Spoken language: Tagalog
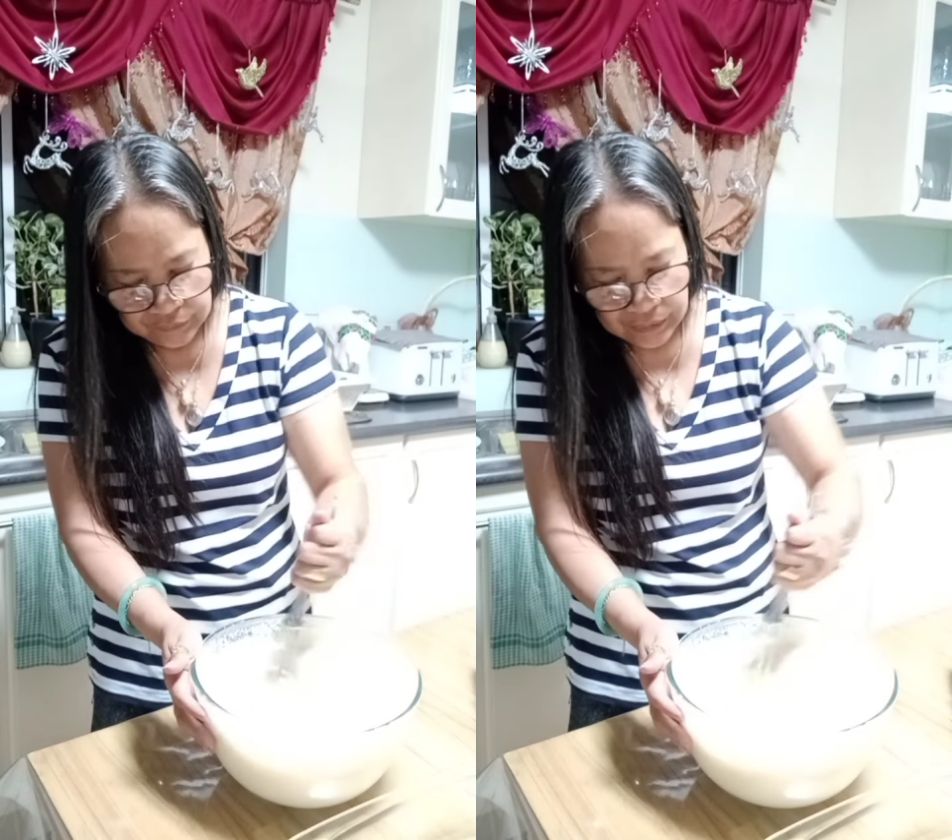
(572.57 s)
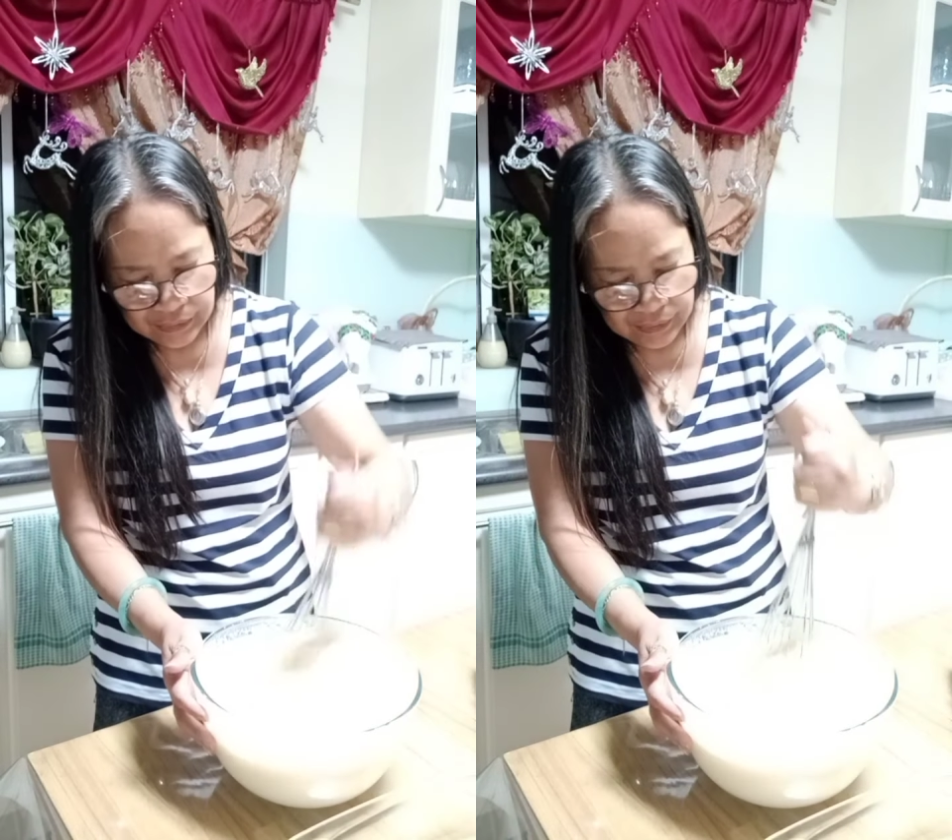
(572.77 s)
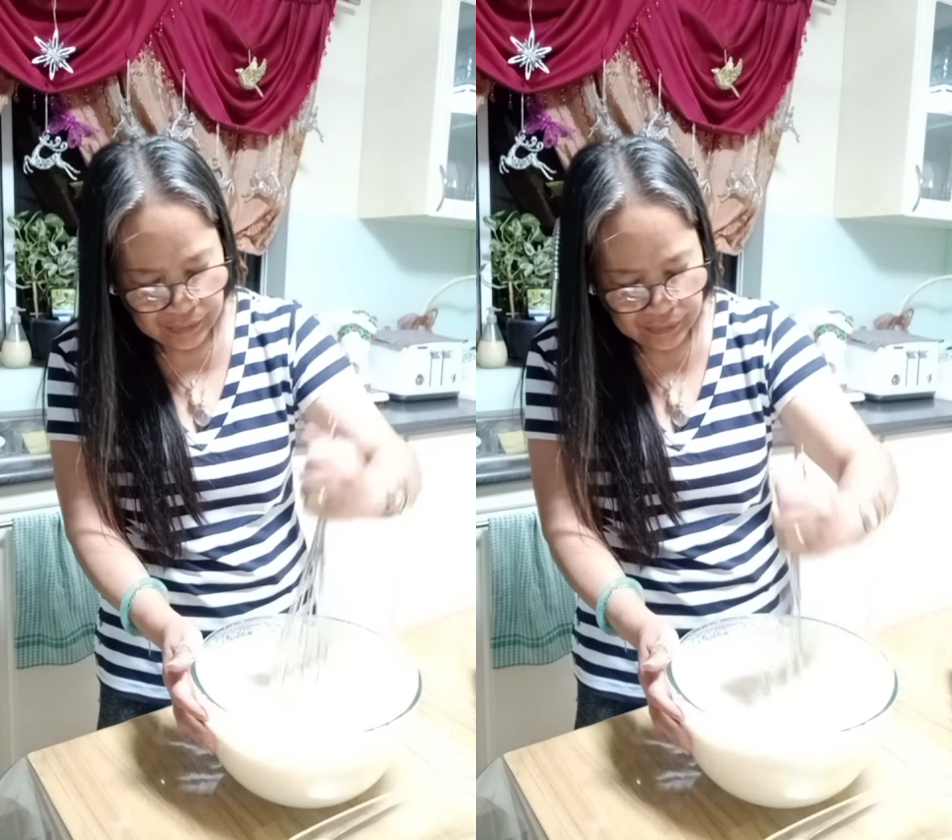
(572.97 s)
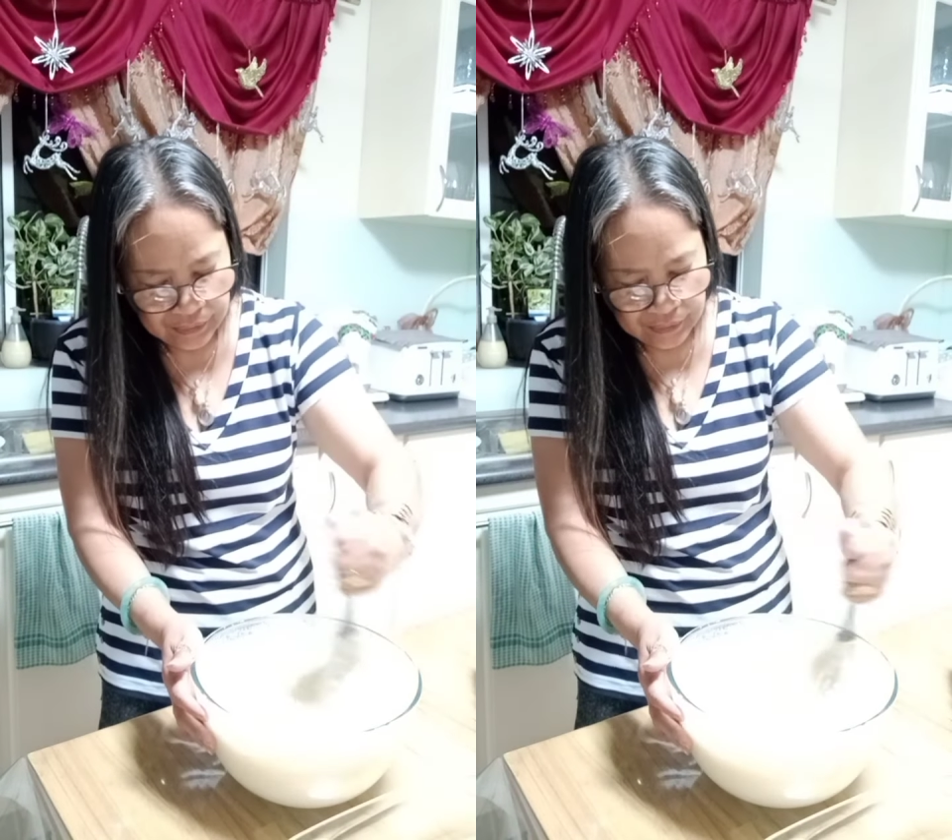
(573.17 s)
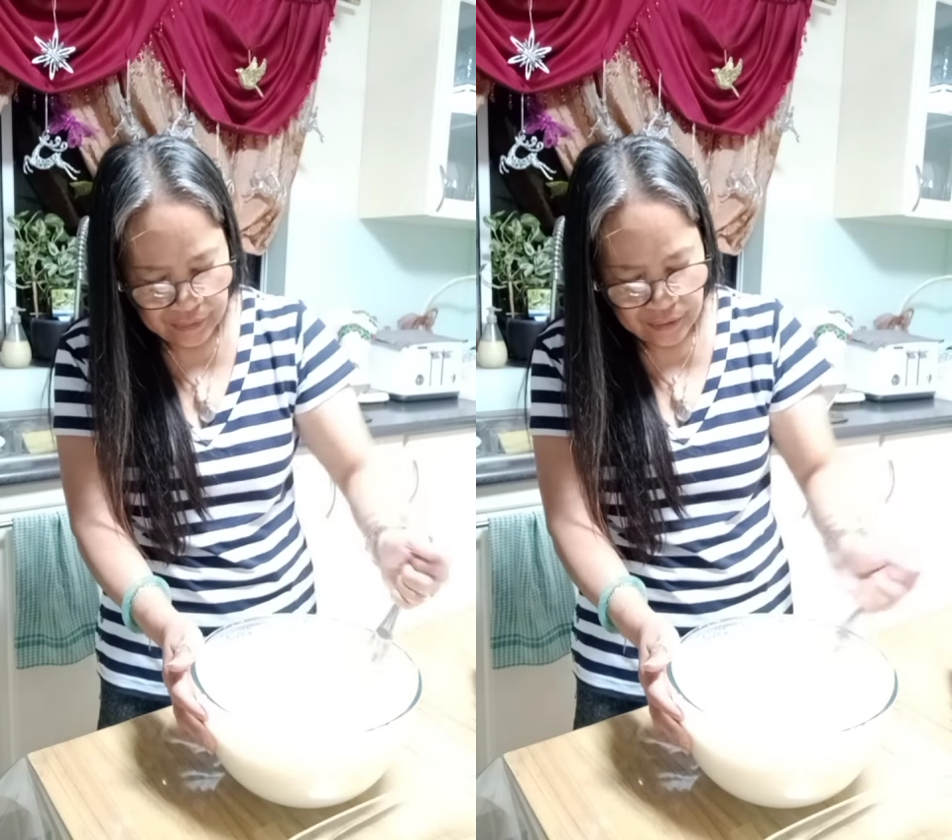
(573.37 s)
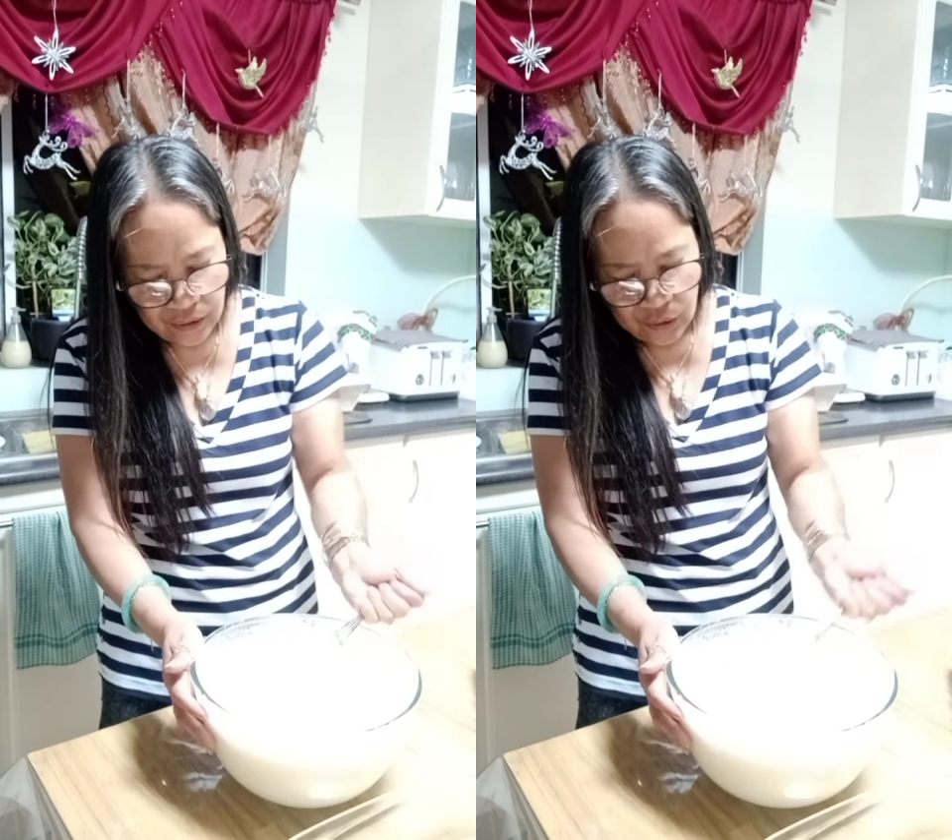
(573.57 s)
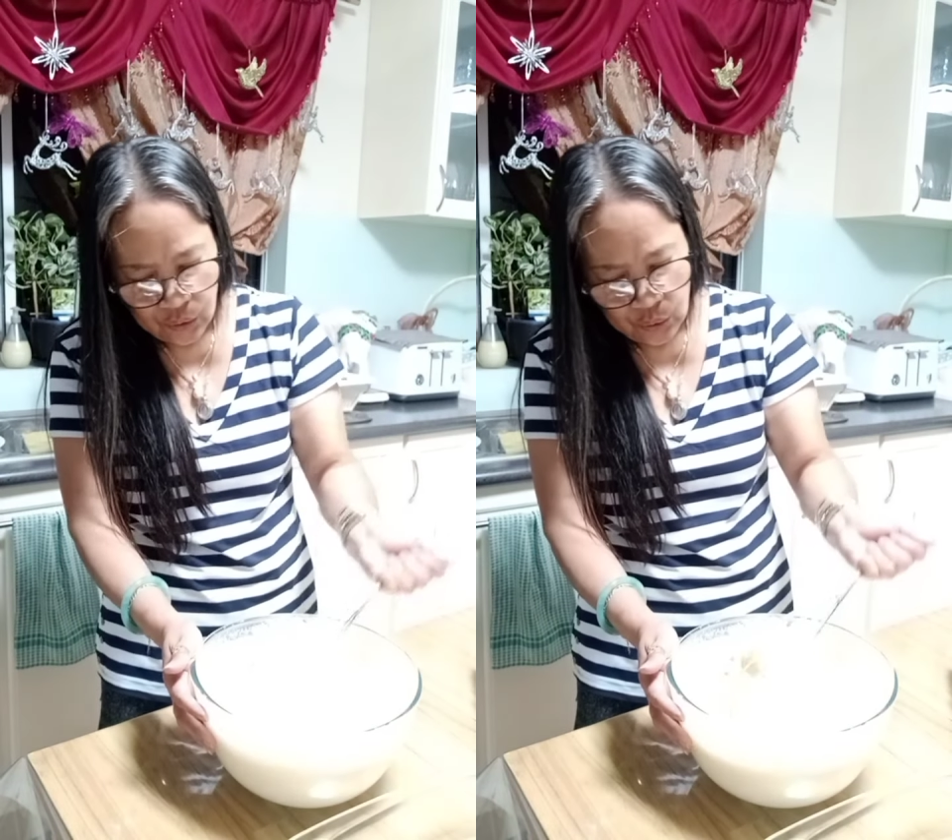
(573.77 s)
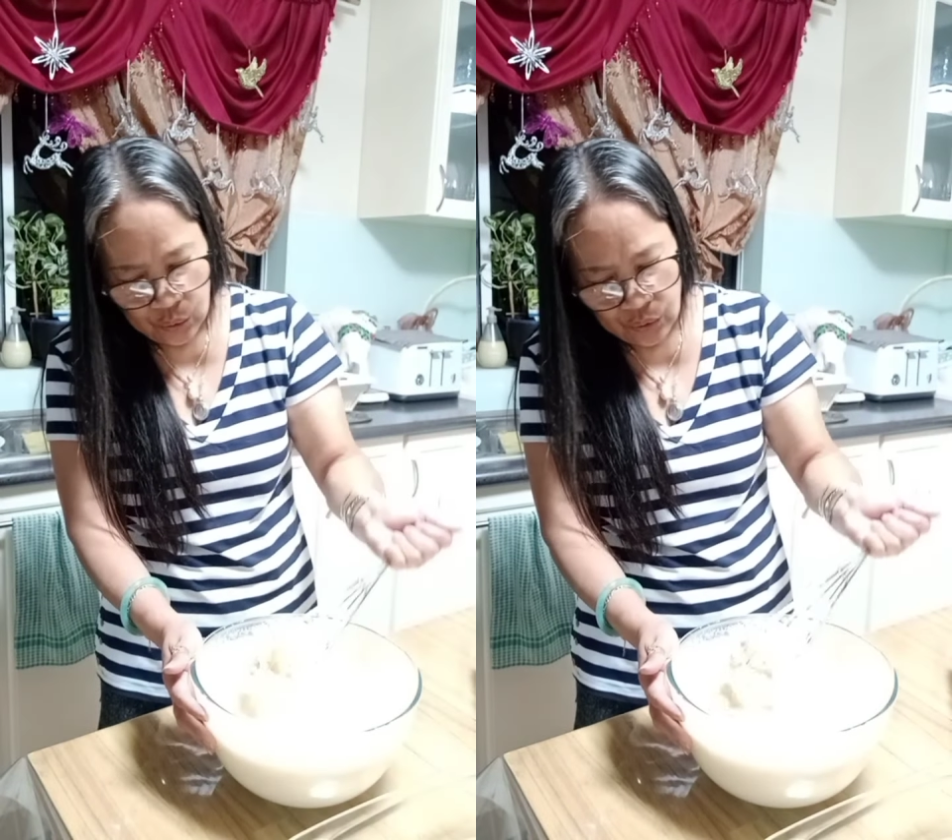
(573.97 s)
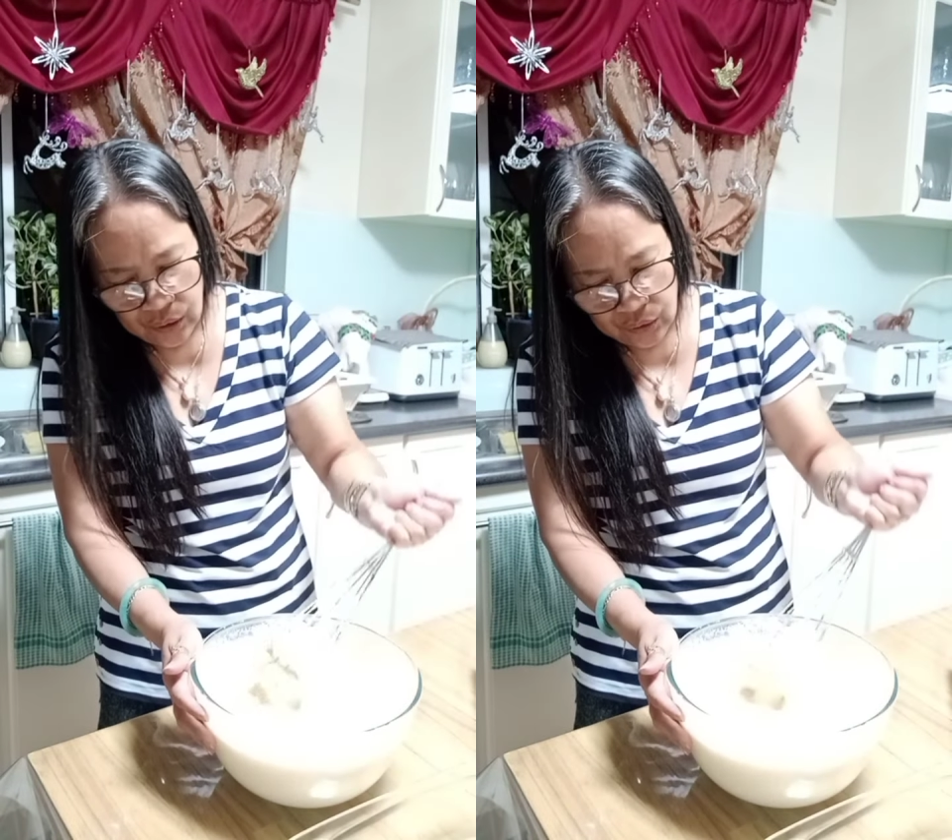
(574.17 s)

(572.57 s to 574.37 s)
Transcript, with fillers: Yan. Looking